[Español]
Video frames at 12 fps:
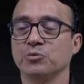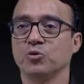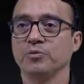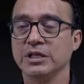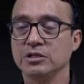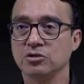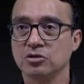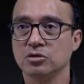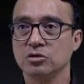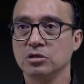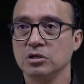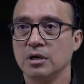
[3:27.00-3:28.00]
momento
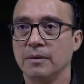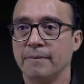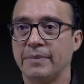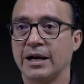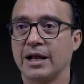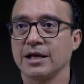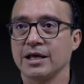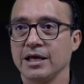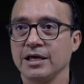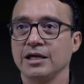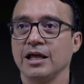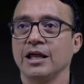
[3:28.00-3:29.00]
para
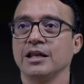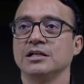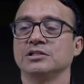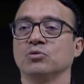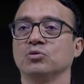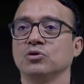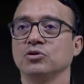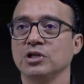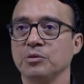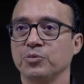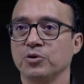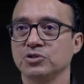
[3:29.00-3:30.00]
que en el segundo
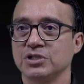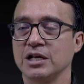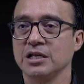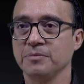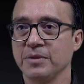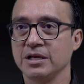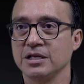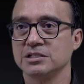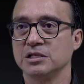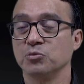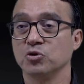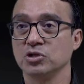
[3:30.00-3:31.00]
tiempo se animen y
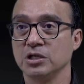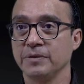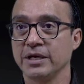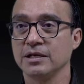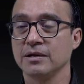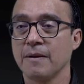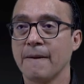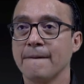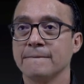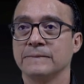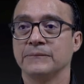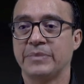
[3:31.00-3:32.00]
se motiven
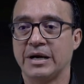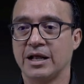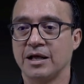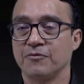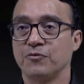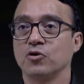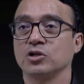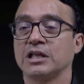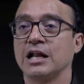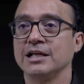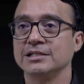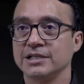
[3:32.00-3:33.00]
para
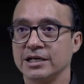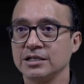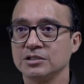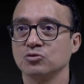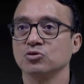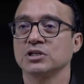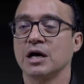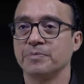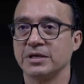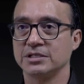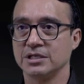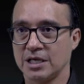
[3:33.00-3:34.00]
fortalecer sus
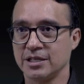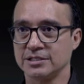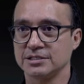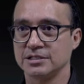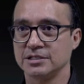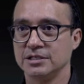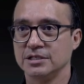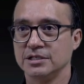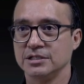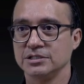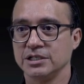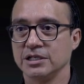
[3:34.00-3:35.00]
capacidades
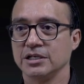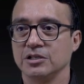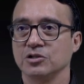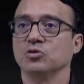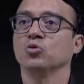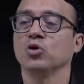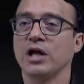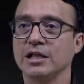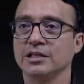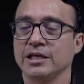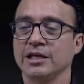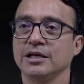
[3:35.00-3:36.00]
¿sí?
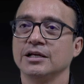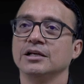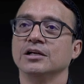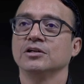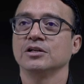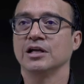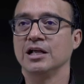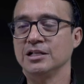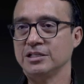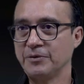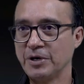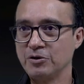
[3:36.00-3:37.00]
durante el
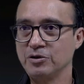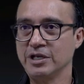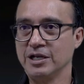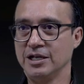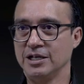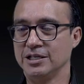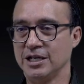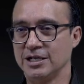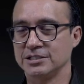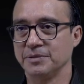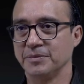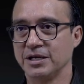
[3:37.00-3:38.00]
trabajo de, de la
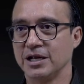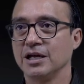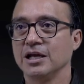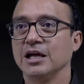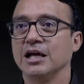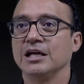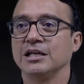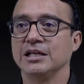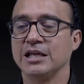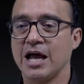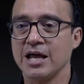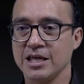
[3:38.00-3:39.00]
semana.
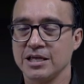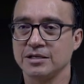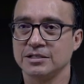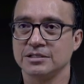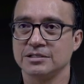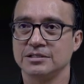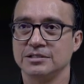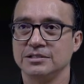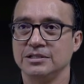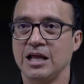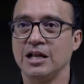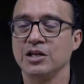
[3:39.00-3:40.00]
Y ahí
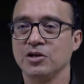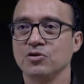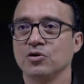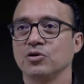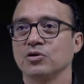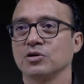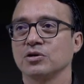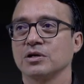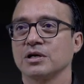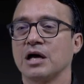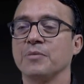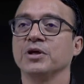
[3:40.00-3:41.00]
el niño
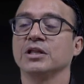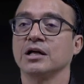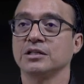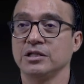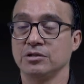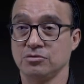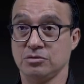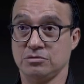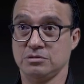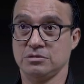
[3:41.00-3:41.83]
cambia de actitud.